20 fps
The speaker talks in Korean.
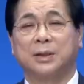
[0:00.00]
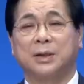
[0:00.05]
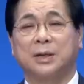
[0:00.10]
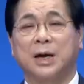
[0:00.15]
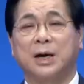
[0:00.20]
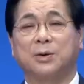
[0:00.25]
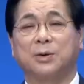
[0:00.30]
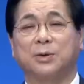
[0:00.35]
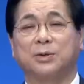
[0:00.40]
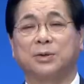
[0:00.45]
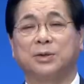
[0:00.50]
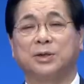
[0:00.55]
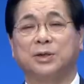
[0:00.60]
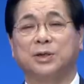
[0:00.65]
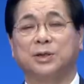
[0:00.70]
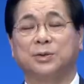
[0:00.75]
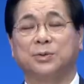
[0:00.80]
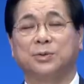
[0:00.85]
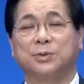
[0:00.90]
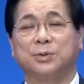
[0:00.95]
갖고 오던
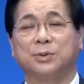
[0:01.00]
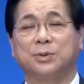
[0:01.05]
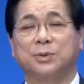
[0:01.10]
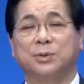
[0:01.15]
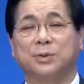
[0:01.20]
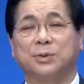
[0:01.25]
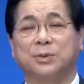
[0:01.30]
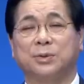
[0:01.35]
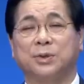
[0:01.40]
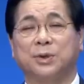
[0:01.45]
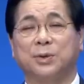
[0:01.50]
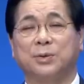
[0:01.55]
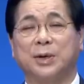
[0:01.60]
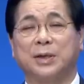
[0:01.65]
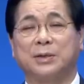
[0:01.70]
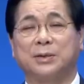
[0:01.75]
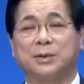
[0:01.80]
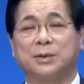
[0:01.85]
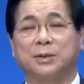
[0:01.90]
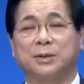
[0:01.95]
친구들이
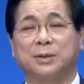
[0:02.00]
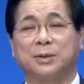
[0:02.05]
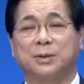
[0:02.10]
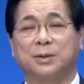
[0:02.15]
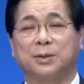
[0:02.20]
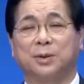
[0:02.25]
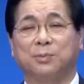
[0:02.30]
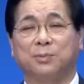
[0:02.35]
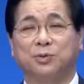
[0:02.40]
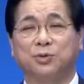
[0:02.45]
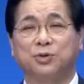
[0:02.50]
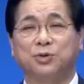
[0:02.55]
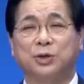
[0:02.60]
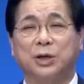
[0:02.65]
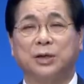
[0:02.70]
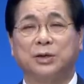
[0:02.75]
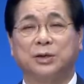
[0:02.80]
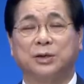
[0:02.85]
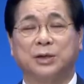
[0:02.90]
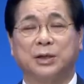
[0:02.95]
와서 너 무슨
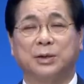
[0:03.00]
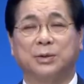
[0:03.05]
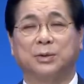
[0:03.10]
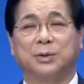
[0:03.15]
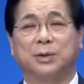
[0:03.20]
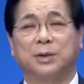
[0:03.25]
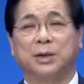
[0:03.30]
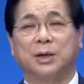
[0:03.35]
죄를 졌냐고